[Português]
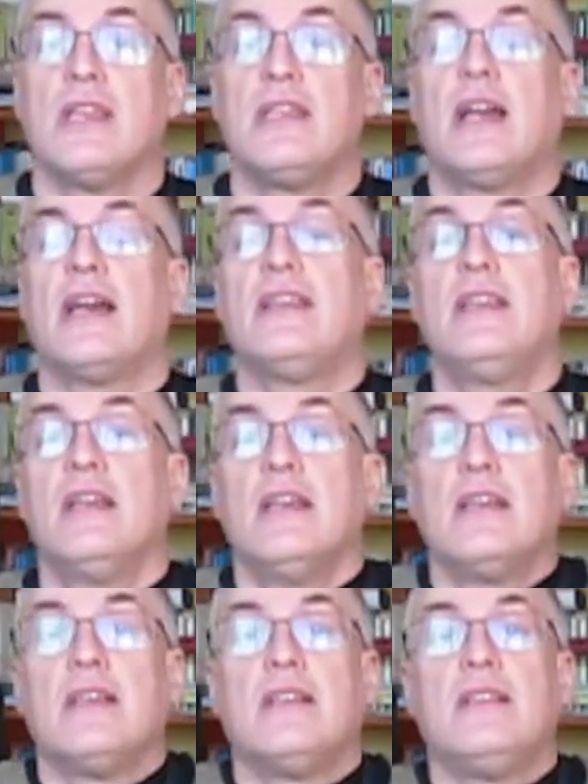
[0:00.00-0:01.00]
E aí
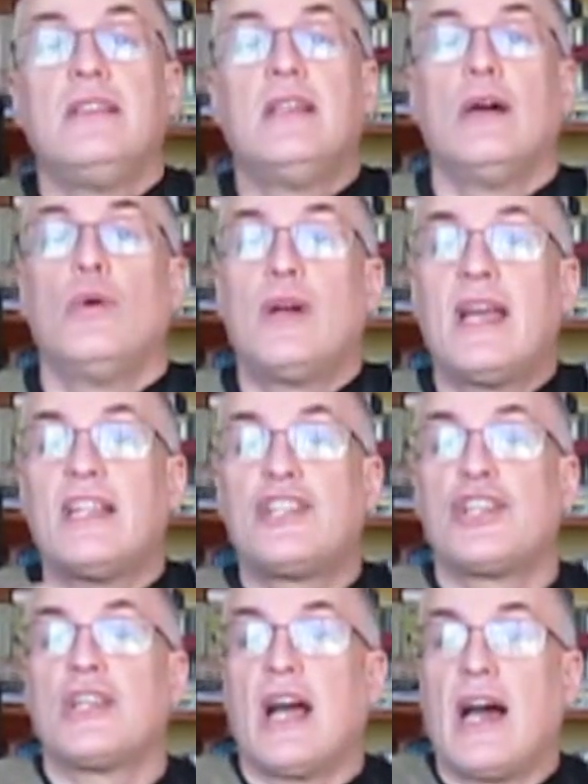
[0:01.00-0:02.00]
não
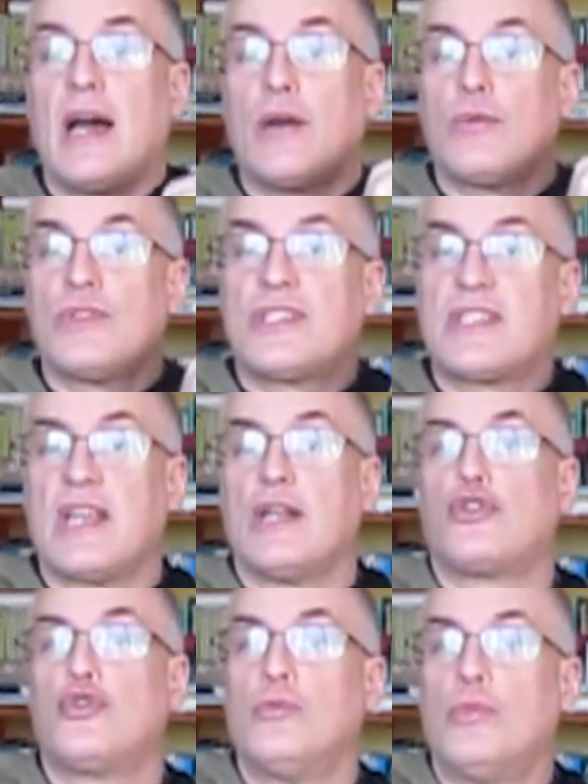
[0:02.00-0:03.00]
retiraram de
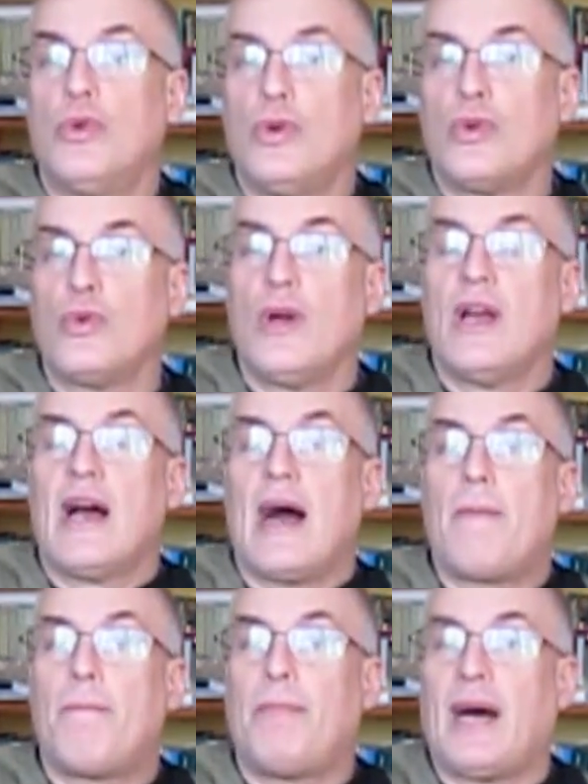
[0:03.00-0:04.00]
Sérgio Moro
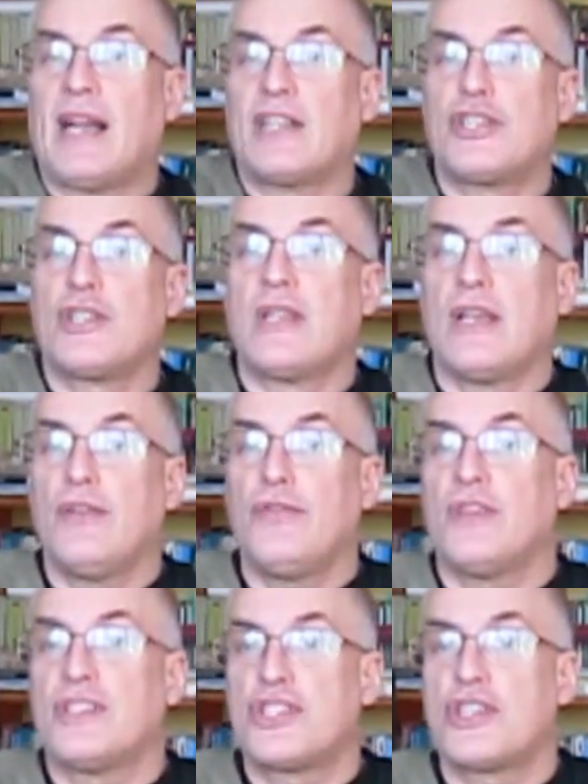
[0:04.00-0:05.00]
a parte da
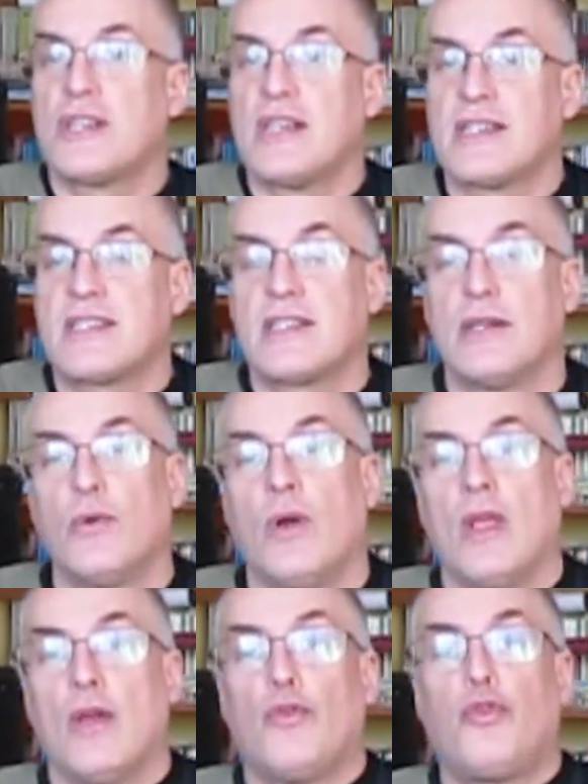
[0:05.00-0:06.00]
investigação.
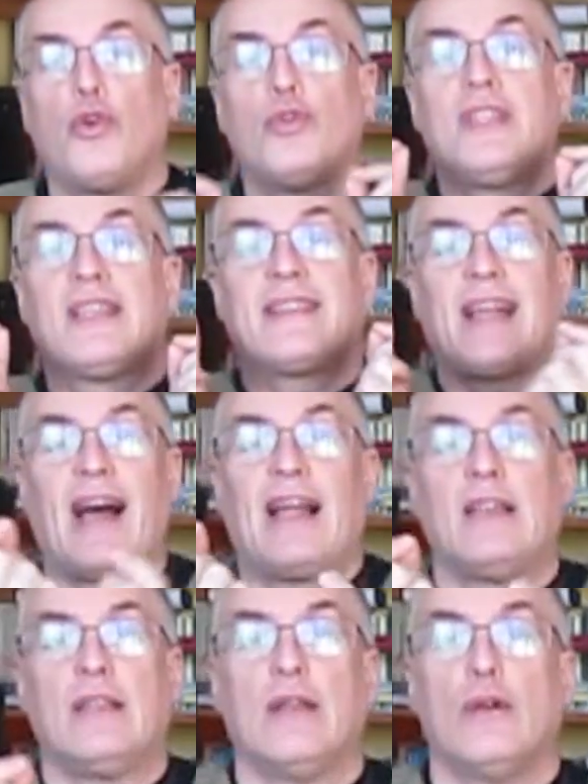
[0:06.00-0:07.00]
Foi o
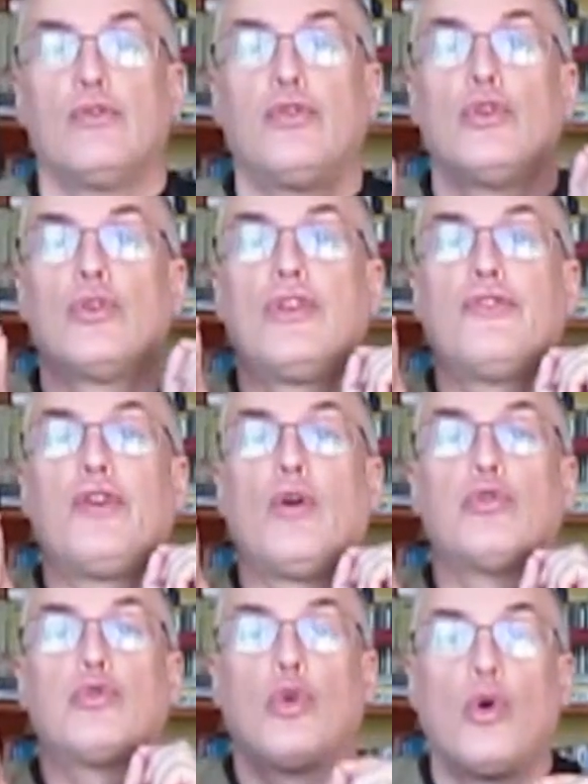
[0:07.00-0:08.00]
detalhe, foi o que
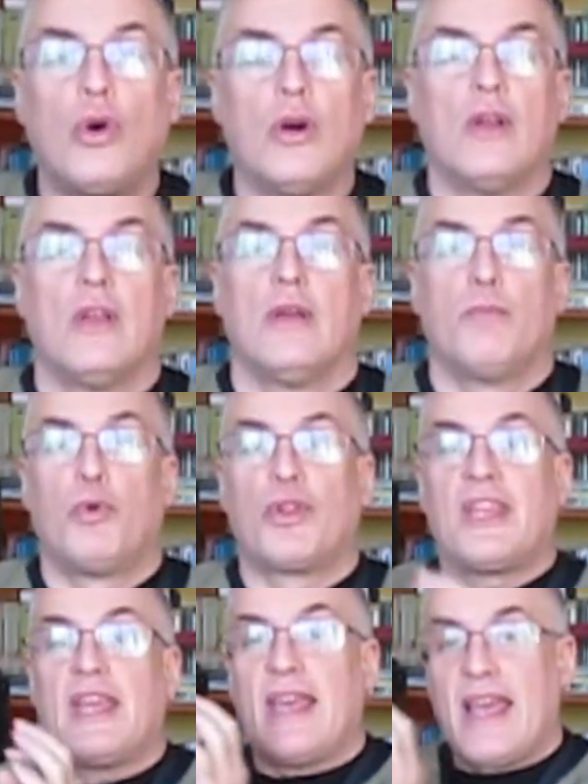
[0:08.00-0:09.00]
faltou
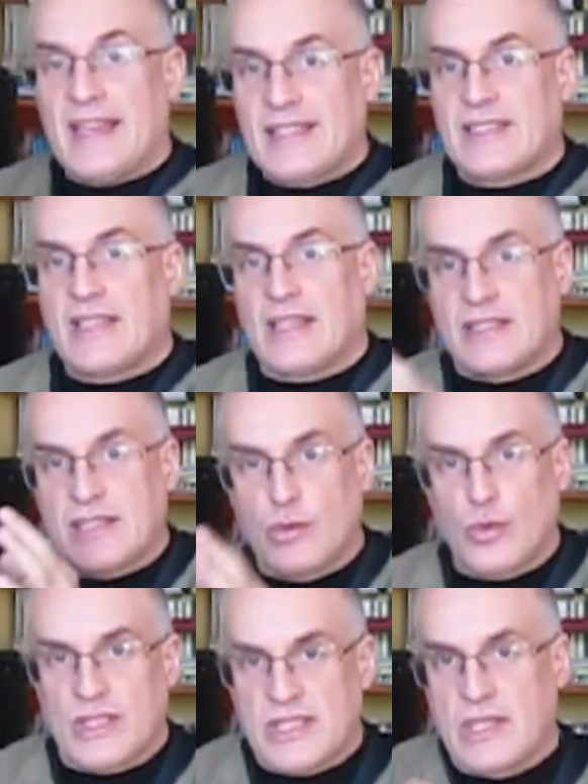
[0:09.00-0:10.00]
porque esta
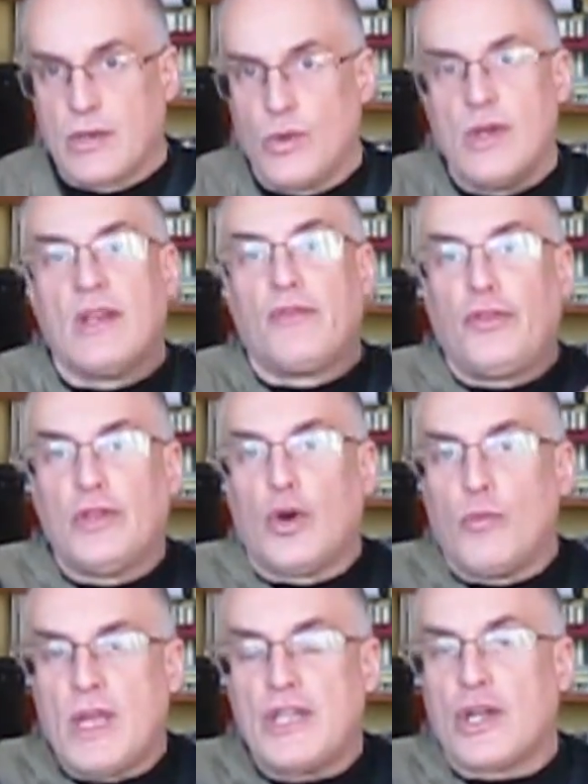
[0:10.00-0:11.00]
situação
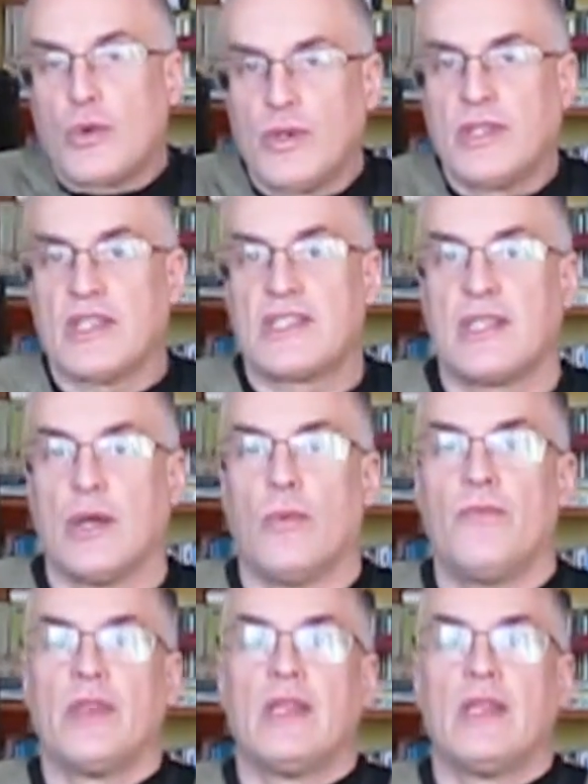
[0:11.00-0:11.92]
finalmente aconteceu.